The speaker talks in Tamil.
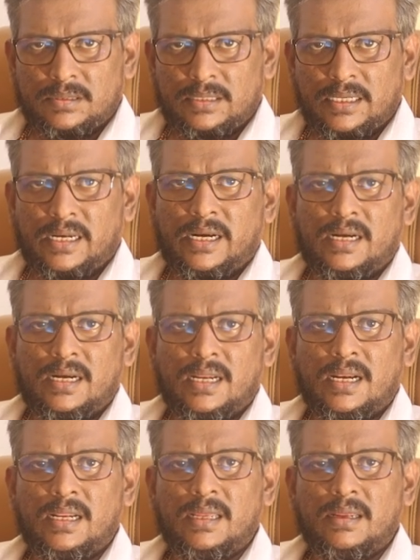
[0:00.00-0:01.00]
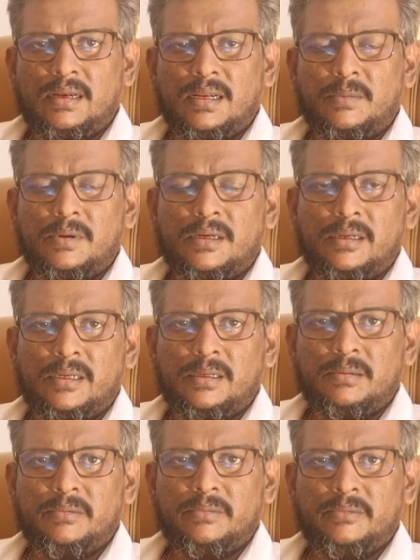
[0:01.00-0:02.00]
சிகரெட்னால் நமக்கு
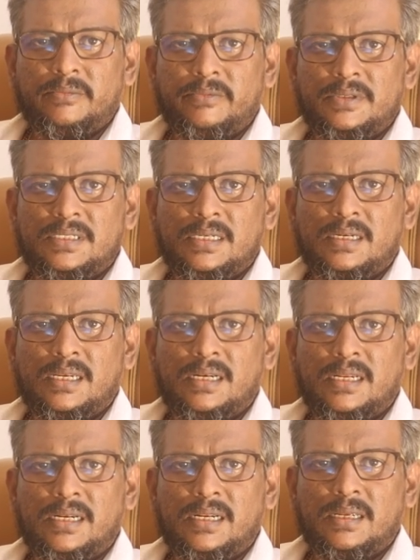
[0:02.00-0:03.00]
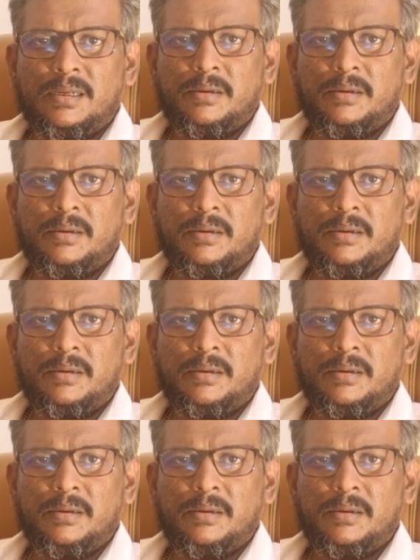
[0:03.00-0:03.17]
விஷயங்கள் என்ன